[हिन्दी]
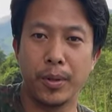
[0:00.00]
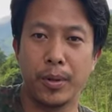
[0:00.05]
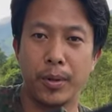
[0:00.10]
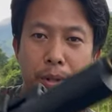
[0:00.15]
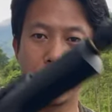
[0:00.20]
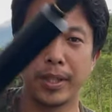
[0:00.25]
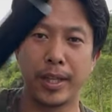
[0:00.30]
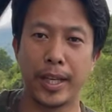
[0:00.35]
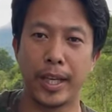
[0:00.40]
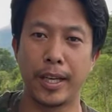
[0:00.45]

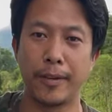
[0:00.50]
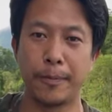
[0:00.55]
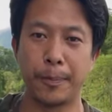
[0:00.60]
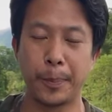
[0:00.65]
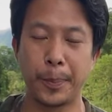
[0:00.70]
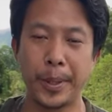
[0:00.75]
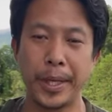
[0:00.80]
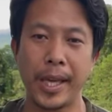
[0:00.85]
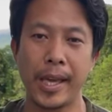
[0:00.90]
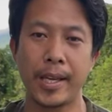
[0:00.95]
और ये है
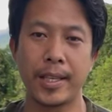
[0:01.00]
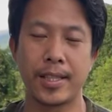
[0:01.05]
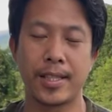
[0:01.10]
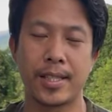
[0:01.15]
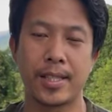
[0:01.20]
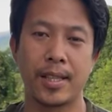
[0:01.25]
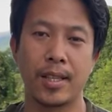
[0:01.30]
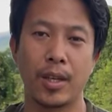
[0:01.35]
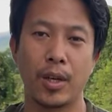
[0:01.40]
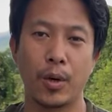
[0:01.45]
पी
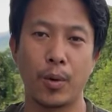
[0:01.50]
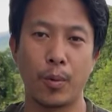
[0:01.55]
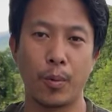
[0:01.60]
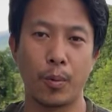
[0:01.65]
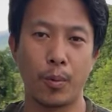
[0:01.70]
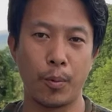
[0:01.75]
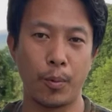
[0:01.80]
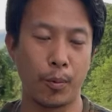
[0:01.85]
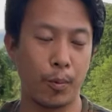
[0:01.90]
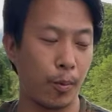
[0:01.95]
एक्स
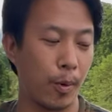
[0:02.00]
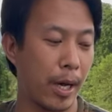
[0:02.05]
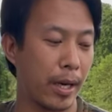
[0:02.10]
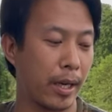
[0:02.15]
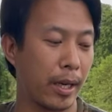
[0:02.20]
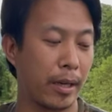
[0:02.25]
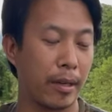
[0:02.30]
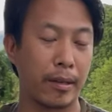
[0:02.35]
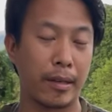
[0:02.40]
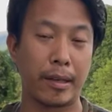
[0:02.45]

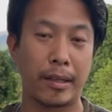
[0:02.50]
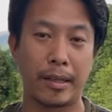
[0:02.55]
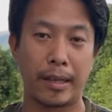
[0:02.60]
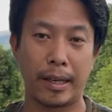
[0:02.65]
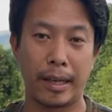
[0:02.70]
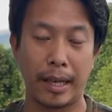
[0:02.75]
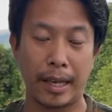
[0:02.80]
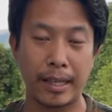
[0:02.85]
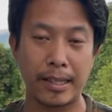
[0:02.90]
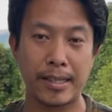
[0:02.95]
वन
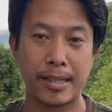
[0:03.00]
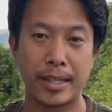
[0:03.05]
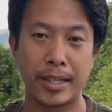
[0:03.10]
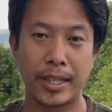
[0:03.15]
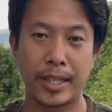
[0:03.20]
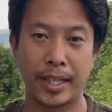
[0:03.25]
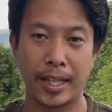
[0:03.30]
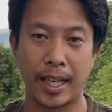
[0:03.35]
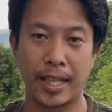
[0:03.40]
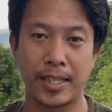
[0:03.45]

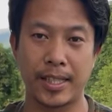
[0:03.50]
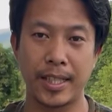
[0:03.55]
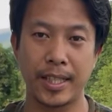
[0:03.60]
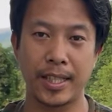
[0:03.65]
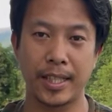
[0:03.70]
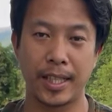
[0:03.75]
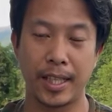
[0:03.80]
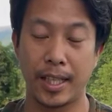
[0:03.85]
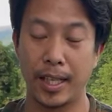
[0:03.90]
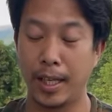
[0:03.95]

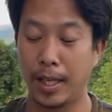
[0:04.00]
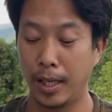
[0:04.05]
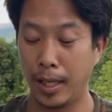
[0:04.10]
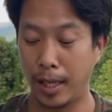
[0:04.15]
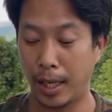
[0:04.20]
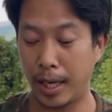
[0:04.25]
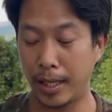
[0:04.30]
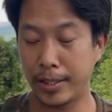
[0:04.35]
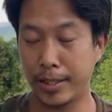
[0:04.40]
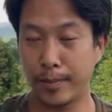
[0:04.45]
क्लासिक
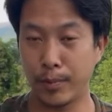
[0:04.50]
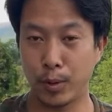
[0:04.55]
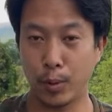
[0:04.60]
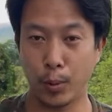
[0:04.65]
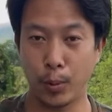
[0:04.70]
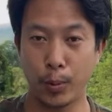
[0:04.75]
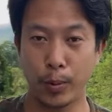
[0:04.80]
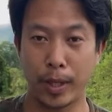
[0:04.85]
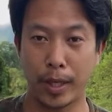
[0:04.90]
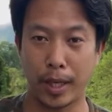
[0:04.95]
आज हम
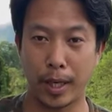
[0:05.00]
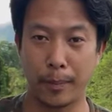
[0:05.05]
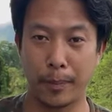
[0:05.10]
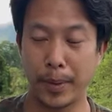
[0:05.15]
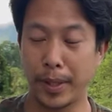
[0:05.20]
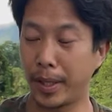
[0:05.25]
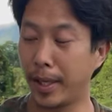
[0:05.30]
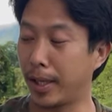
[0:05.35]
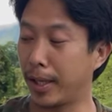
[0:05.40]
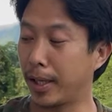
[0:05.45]
दोनों का
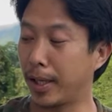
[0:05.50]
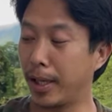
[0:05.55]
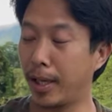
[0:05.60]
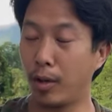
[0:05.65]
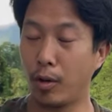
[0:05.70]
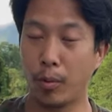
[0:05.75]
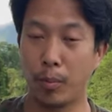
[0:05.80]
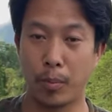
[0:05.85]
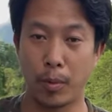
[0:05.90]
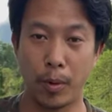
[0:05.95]
कंपेयर करेंगे
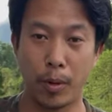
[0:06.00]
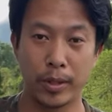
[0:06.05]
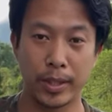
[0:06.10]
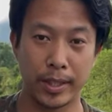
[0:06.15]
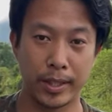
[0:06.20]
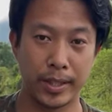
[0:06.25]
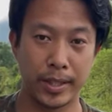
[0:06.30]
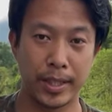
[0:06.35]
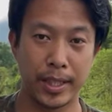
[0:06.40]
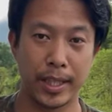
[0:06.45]
और बहुत
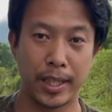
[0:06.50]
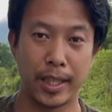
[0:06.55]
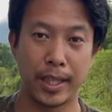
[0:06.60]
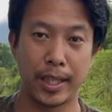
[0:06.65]
अच्छी तरह